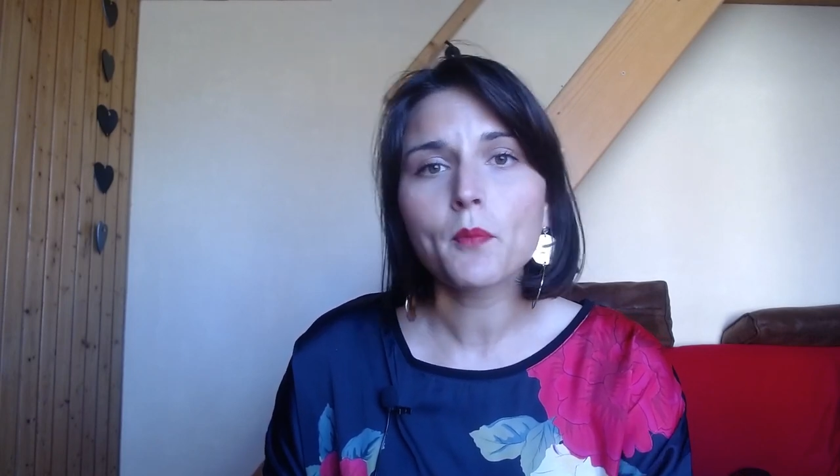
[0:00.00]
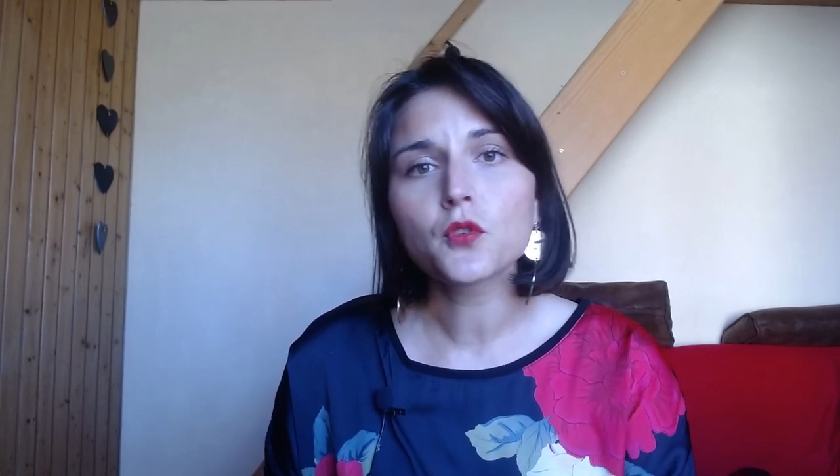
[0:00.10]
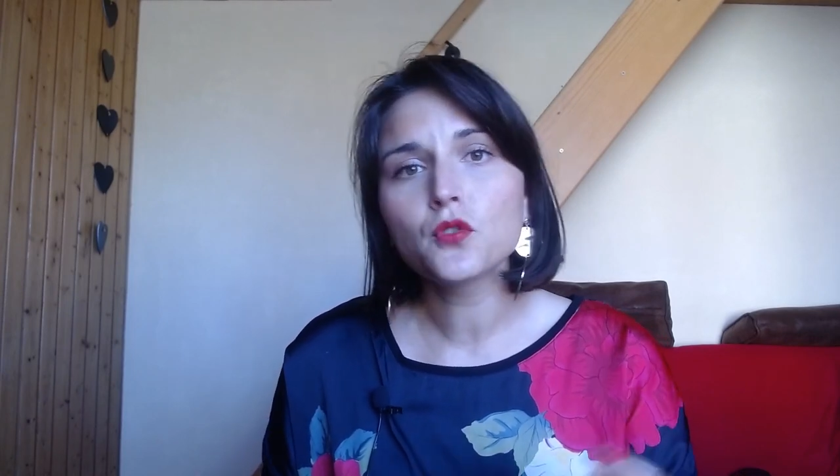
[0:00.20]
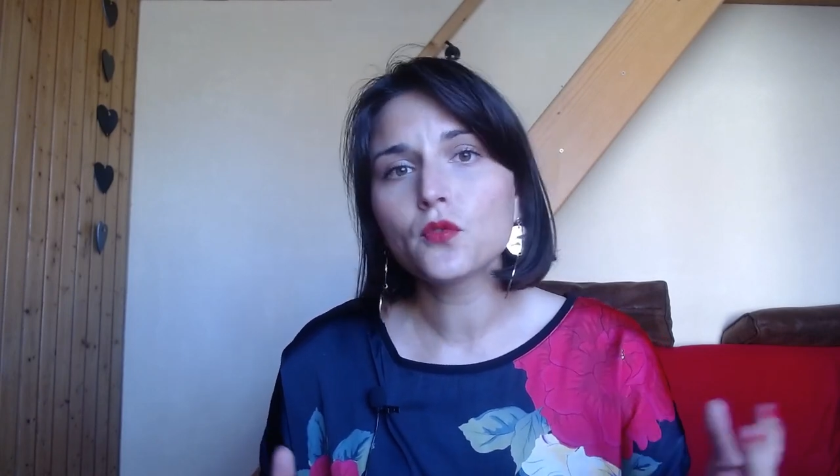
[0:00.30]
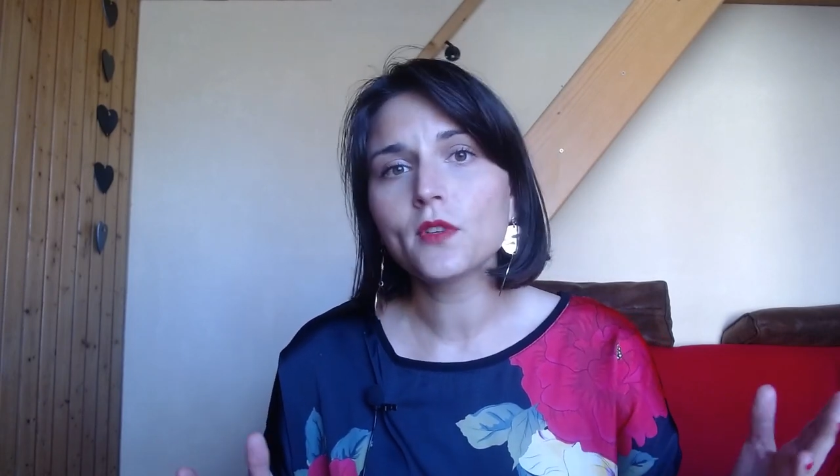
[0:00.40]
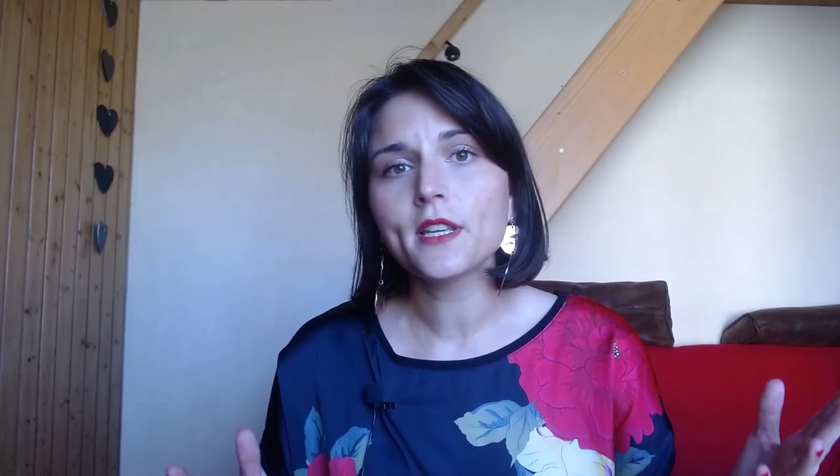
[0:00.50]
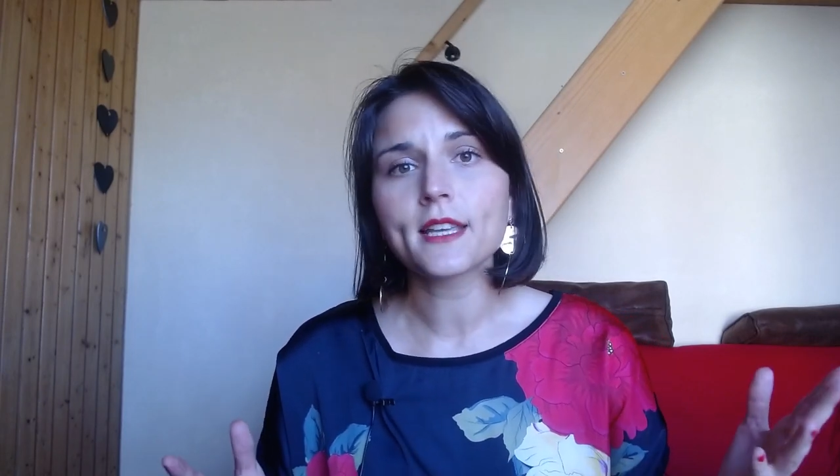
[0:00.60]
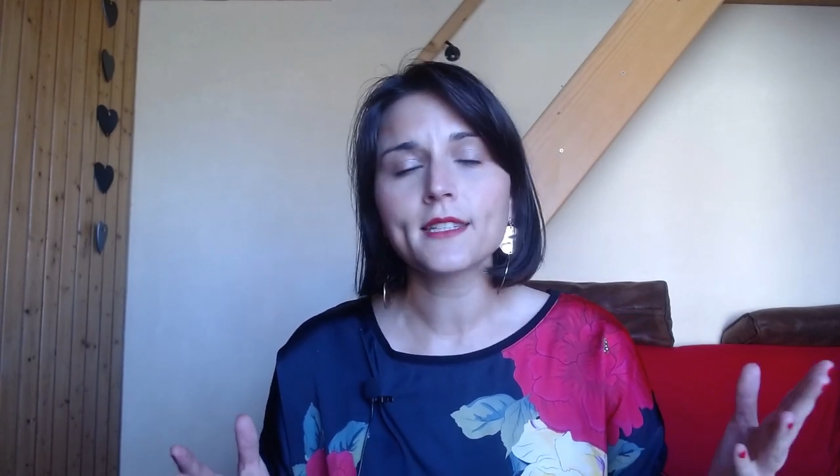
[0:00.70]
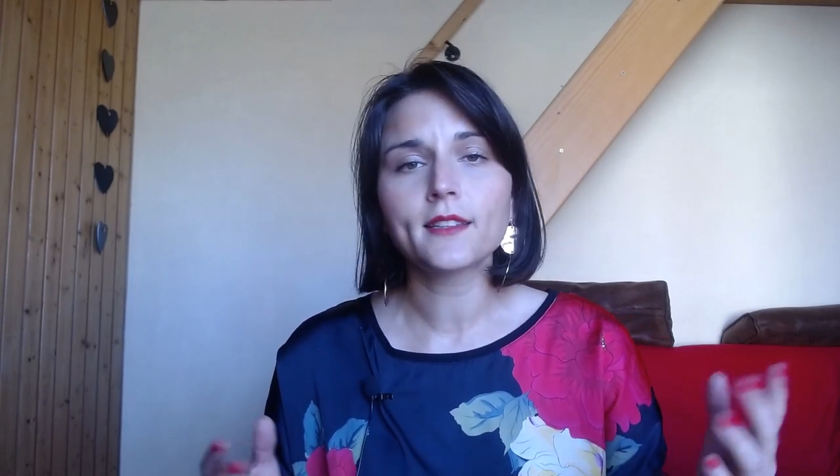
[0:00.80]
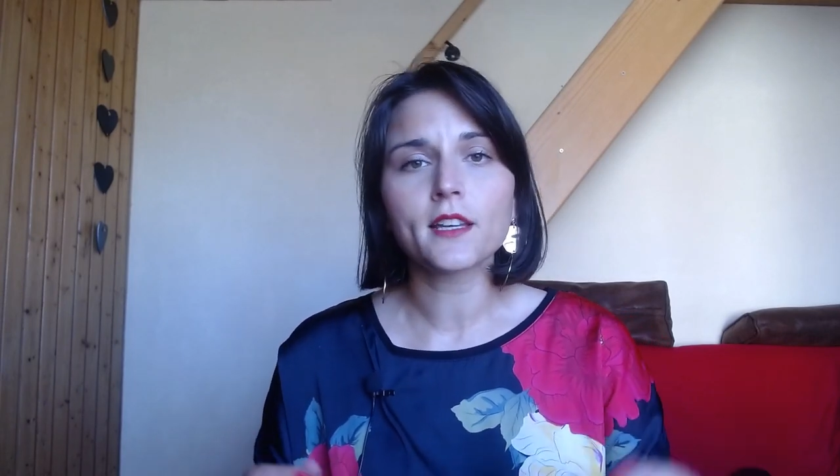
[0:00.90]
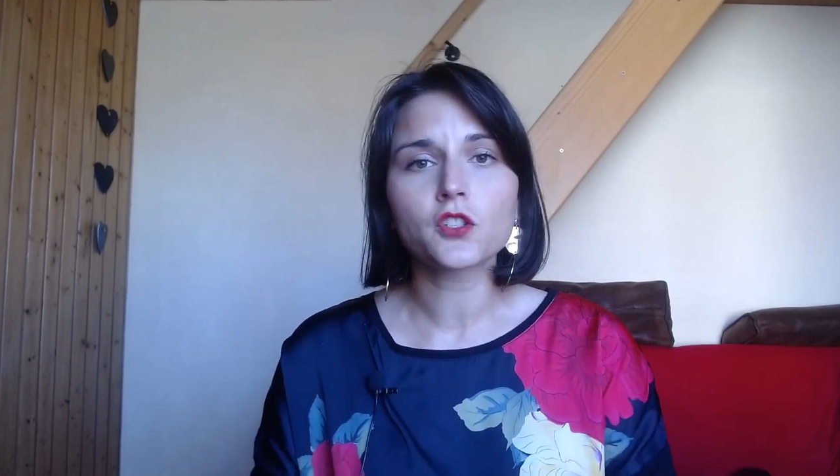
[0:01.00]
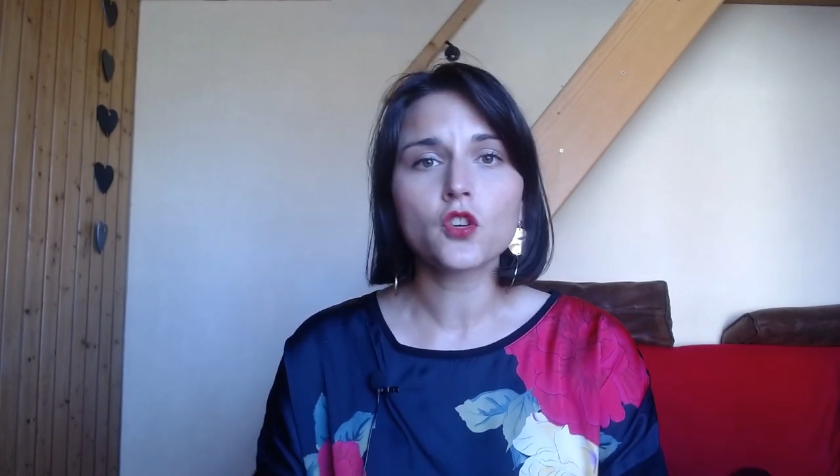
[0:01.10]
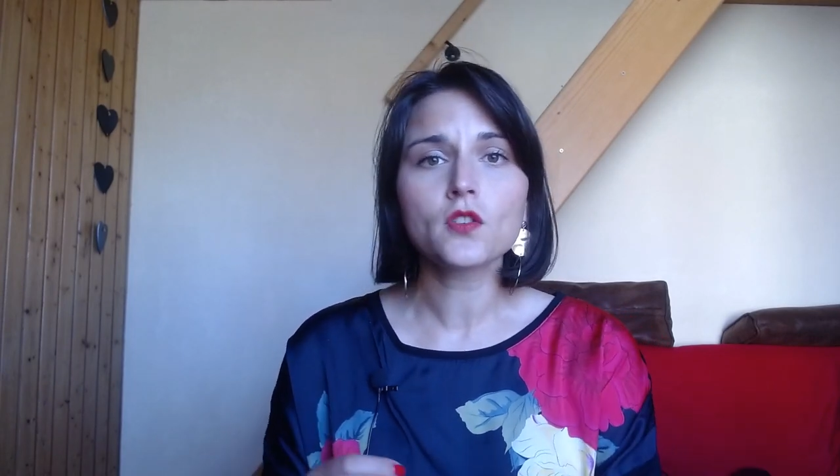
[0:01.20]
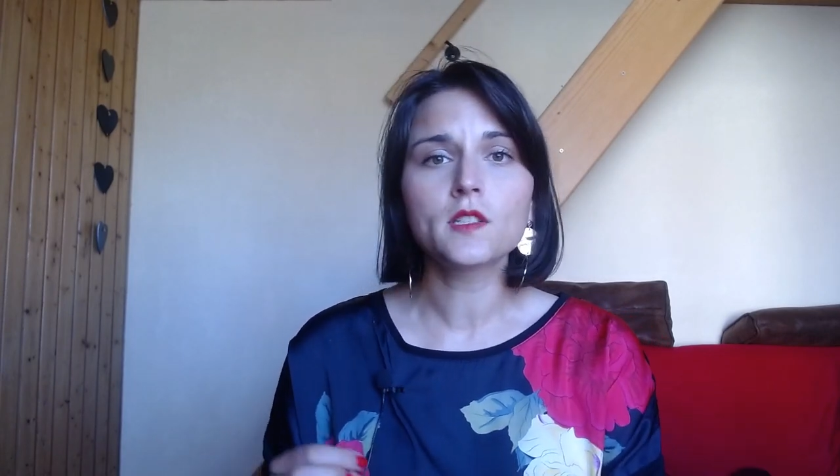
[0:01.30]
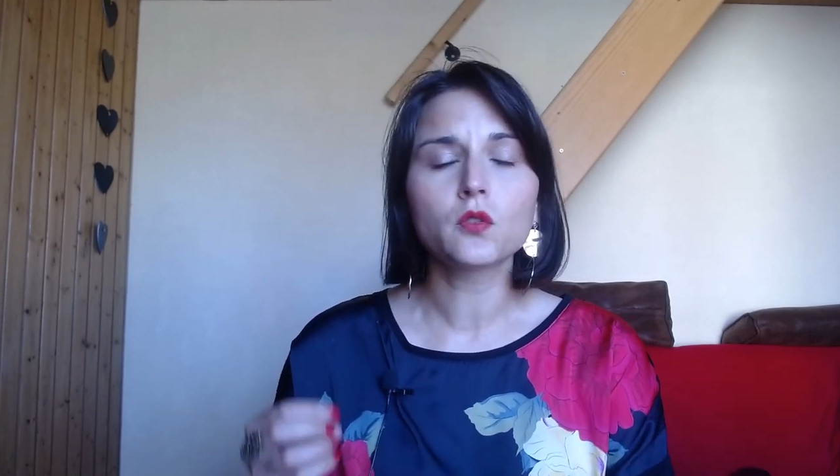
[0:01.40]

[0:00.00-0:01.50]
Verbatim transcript: postuler à cette agence,